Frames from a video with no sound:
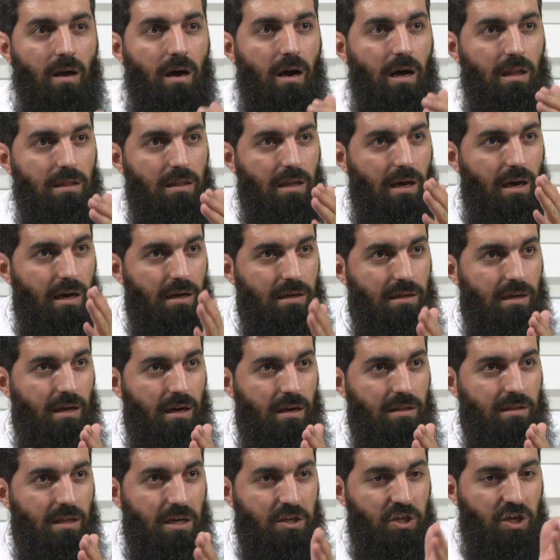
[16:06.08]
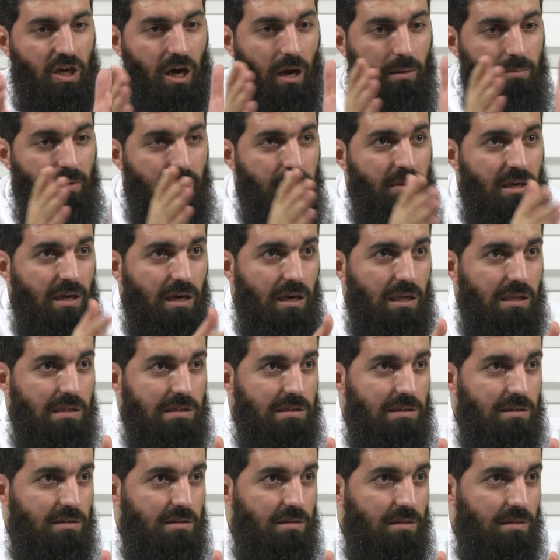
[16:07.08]
Allah'ın yanında Kabe mi
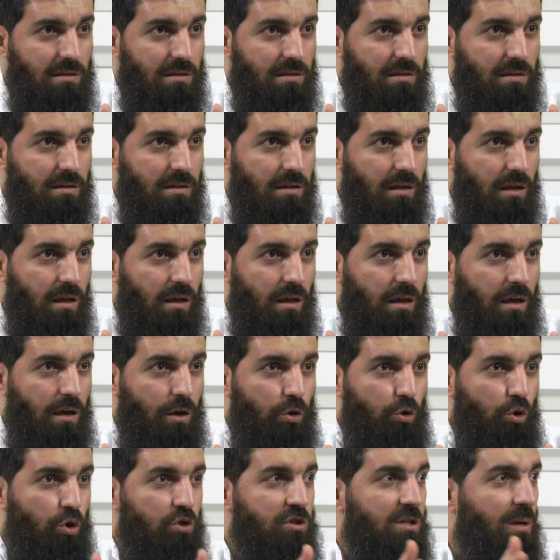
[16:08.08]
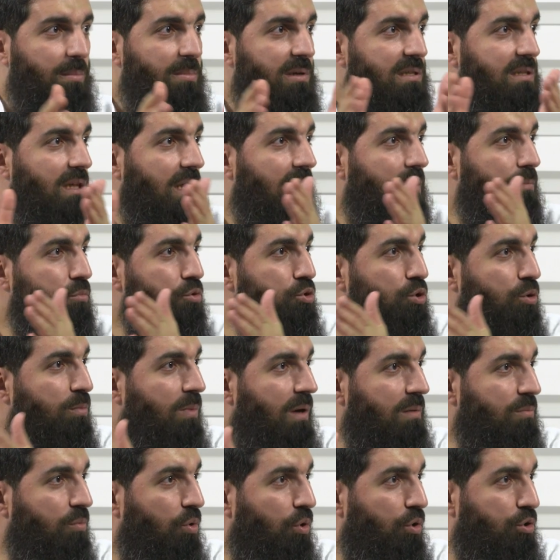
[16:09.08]
yıkılsın? Yoksa bir tane
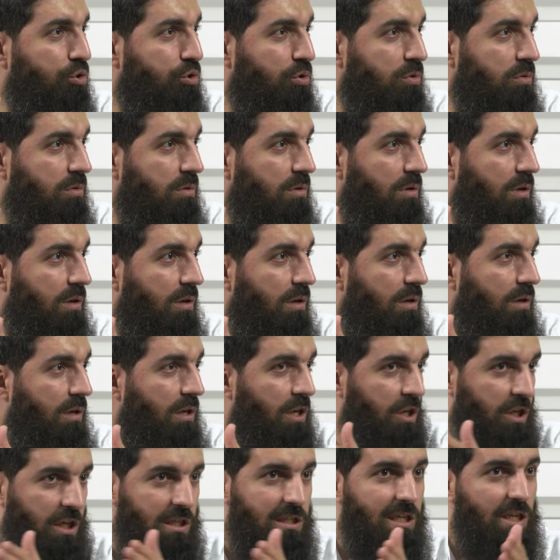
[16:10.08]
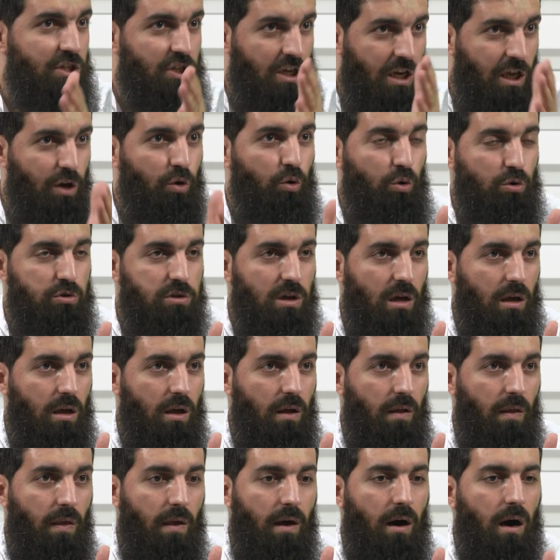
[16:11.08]
Müslüman mı ölsün? İki seçenek olsa
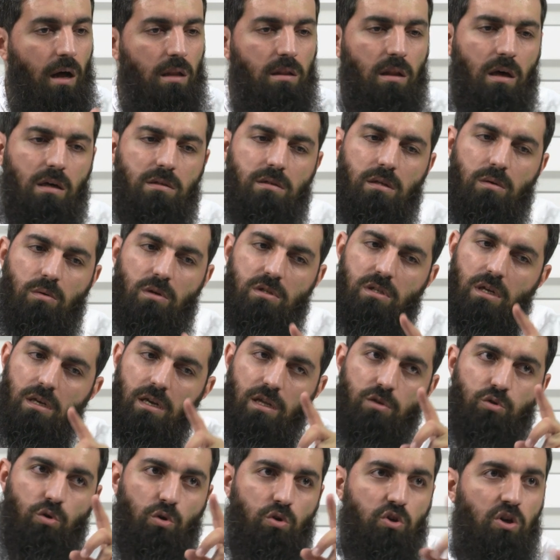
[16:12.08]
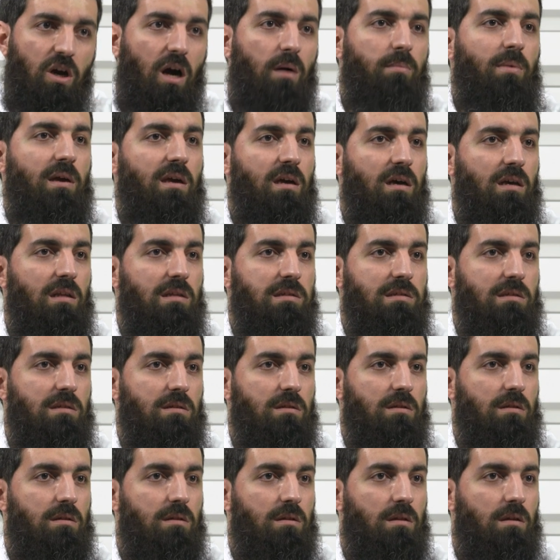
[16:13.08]
Allah Azze ve Celle diyor Kabe
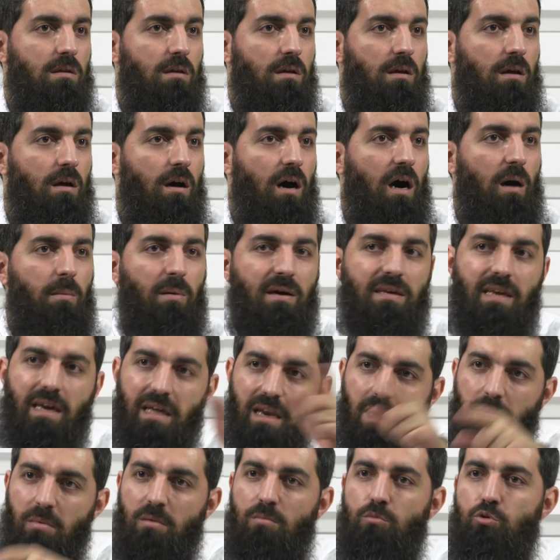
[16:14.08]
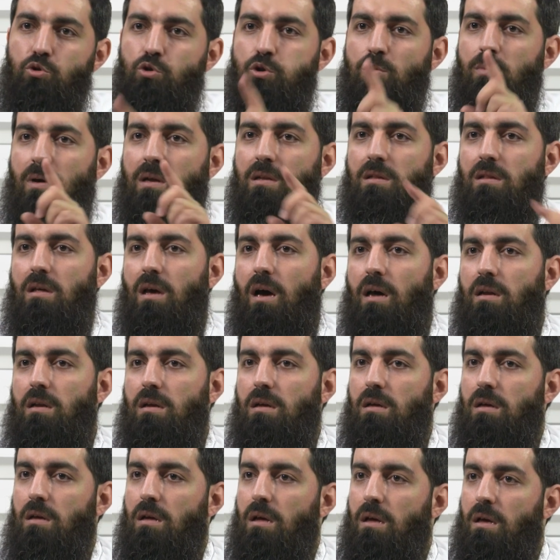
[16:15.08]
yıkılsın ama gene bir Müslümanın
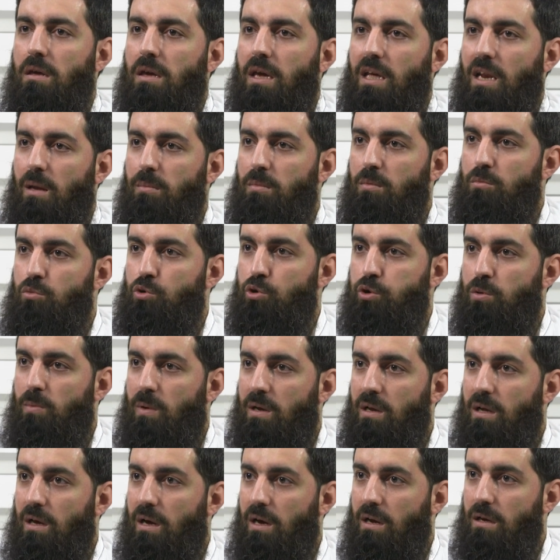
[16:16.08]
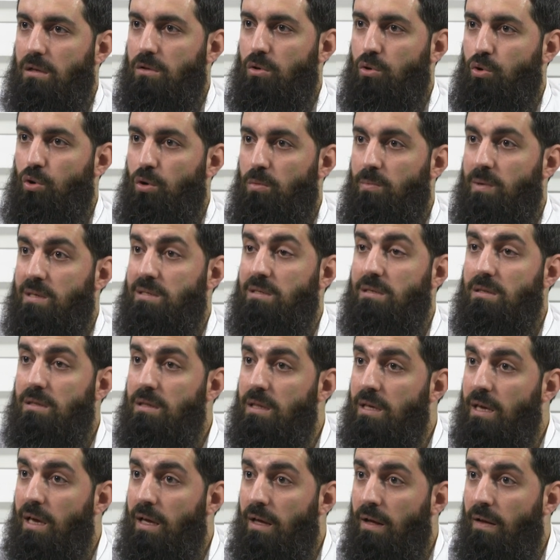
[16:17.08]
kanı gene bir Müslümanın kanı dökülmesin.
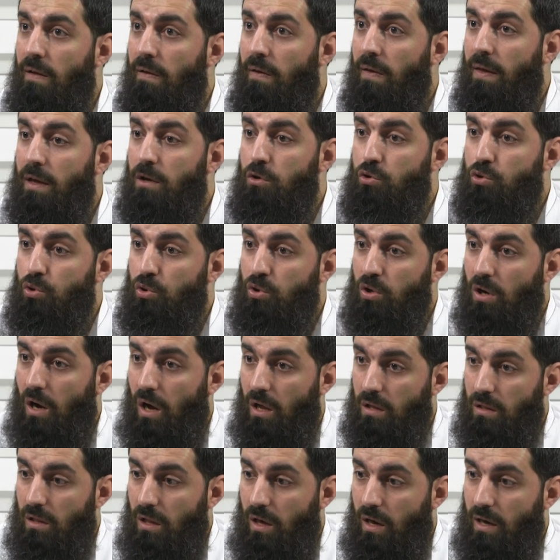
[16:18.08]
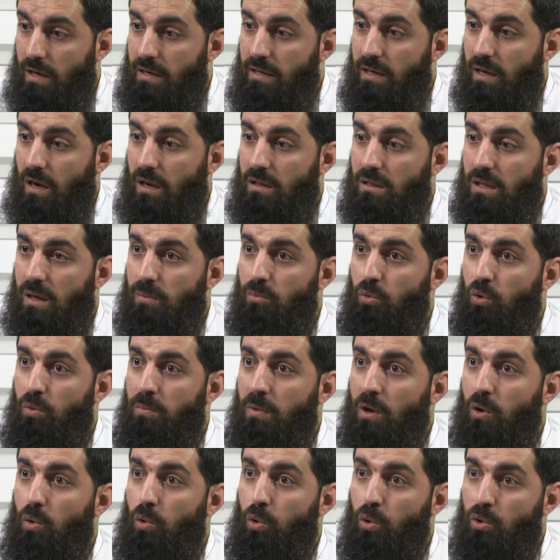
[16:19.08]
Niye? Çünkü Allah'ın yanında
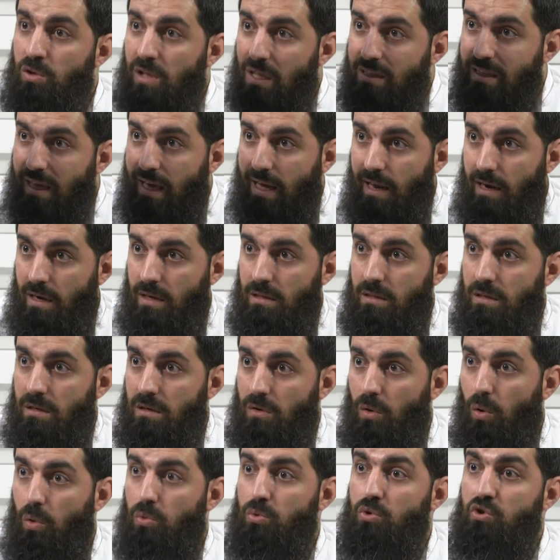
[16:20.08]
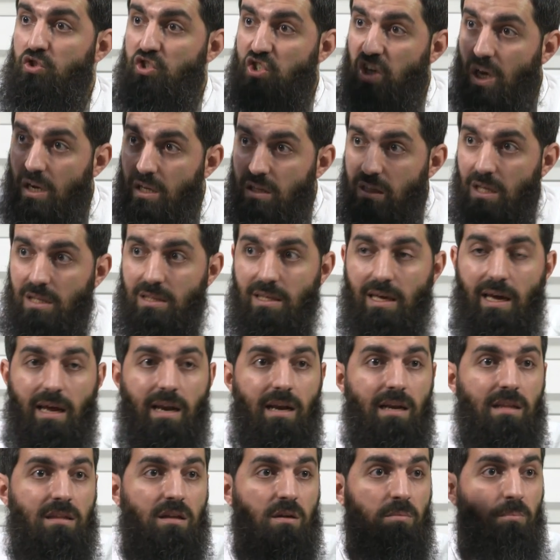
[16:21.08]
mümin kulu da değerlidir. Onun canı da
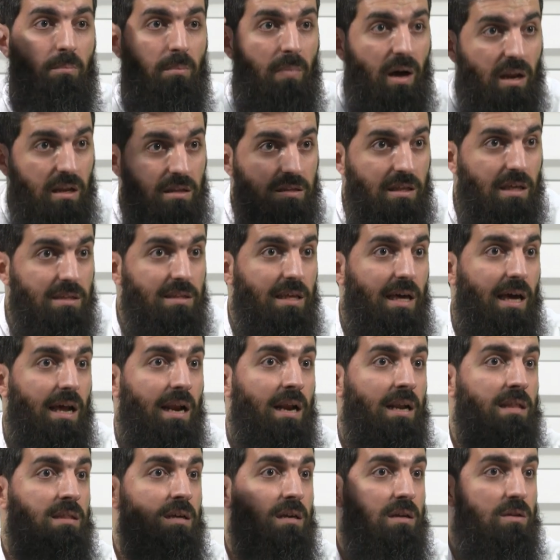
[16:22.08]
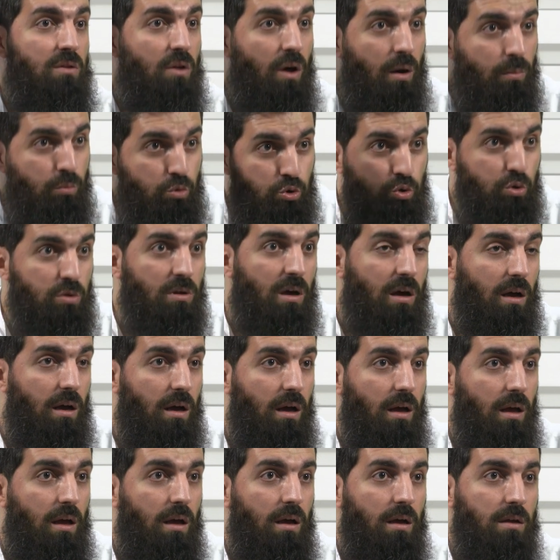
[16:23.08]
değerlidir, malı da değerlidir, namusu
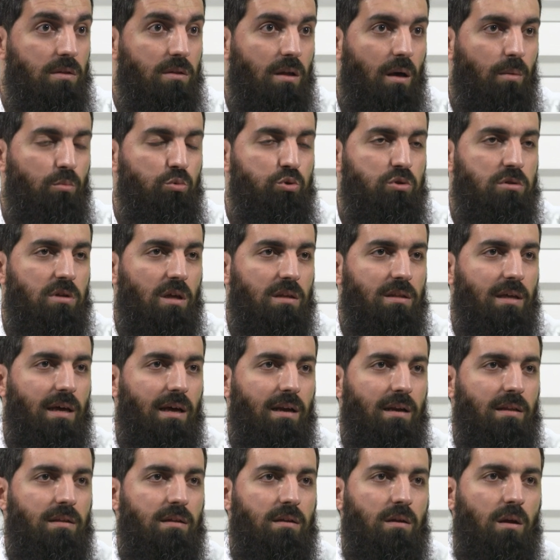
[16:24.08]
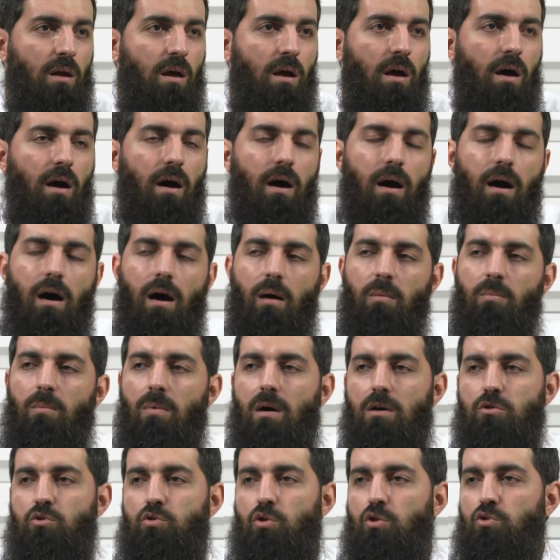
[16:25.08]
da namusu da değerlidir.
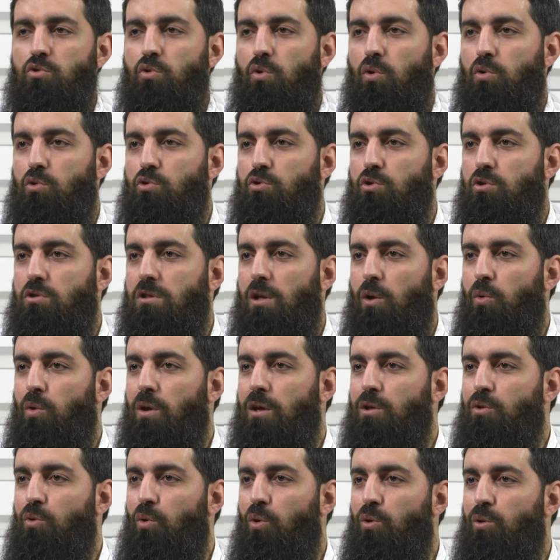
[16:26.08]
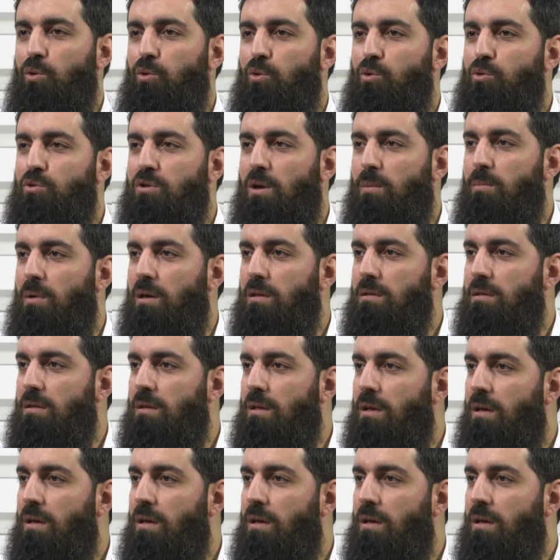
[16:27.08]
Ama söz konusu tevhid olduğu zaman